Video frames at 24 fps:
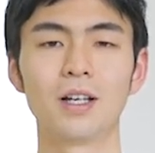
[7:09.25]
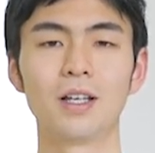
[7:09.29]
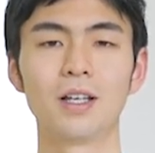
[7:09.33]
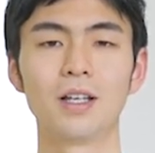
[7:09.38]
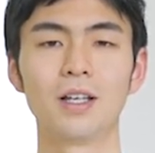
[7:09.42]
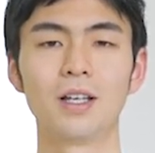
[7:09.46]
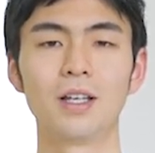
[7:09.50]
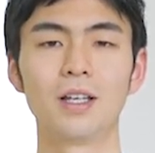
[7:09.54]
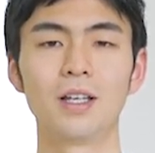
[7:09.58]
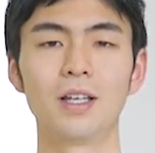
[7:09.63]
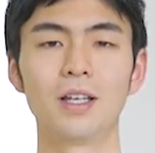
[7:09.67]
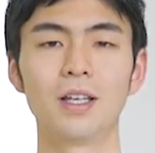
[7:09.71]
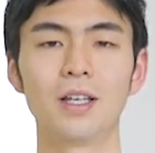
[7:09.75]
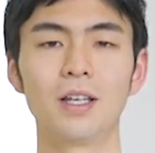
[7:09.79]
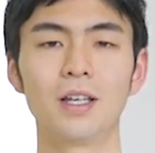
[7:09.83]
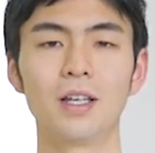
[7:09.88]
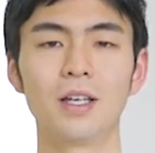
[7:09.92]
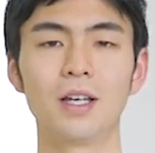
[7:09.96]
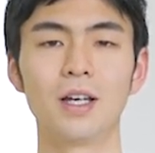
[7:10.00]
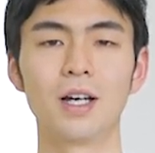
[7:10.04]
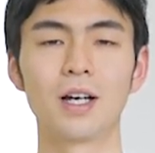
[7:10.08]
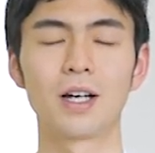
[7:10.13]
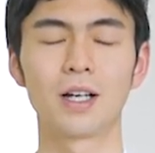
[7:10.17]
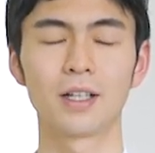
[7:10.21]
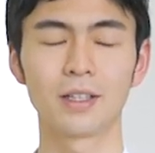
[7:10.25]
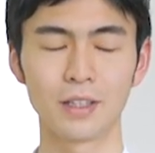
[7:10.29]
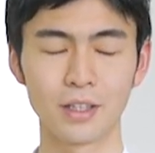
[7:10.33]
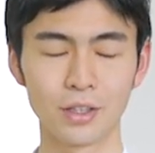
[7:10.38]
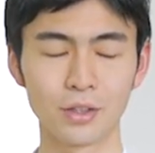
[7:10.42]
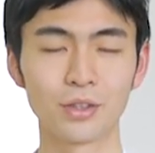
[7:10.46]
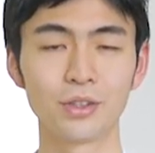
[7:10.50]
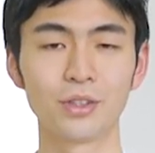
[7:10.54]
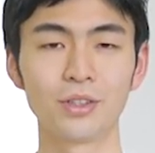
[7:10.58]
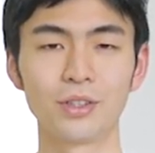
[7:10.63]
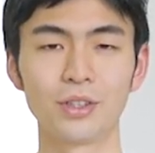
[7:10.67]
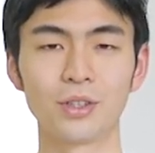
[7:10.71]
えー、上がって
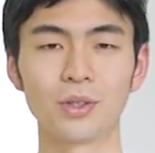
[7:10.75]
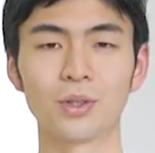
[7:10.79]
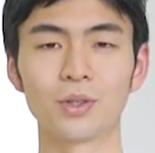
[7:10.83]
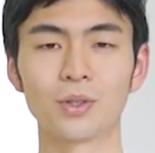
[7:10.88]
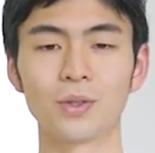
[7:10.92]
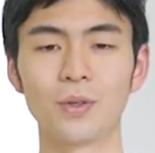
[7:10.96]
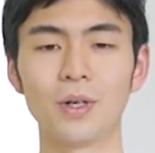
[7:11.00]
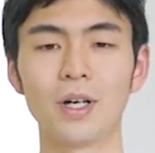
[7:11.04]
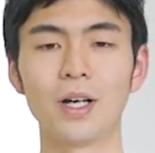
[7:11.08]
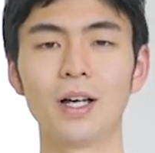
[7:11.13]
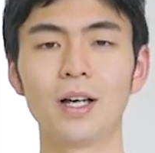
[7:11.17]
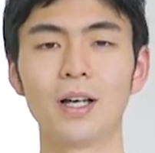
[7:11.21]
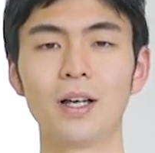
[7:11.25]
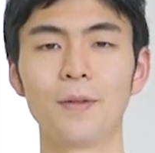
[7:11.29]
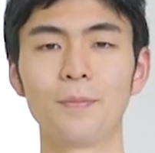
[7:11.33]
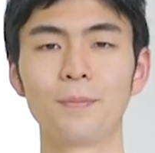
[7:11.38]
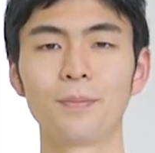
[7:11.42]
いくっていうことは、